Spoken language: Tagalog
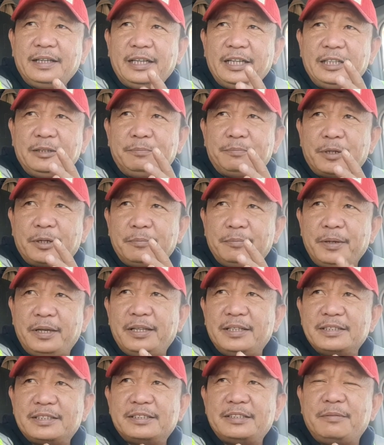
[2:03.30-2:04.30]
It
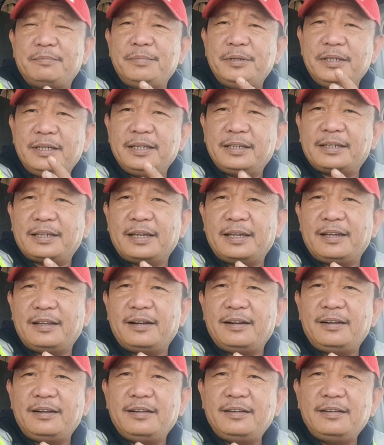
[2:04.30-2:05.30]
prevents the
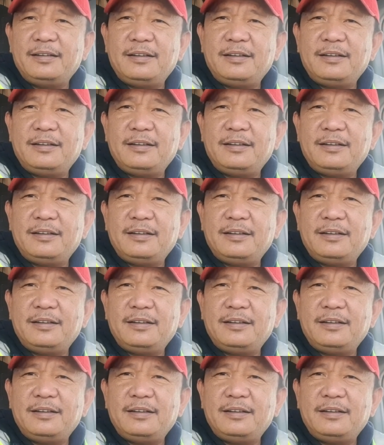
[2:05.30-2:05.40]
vehicle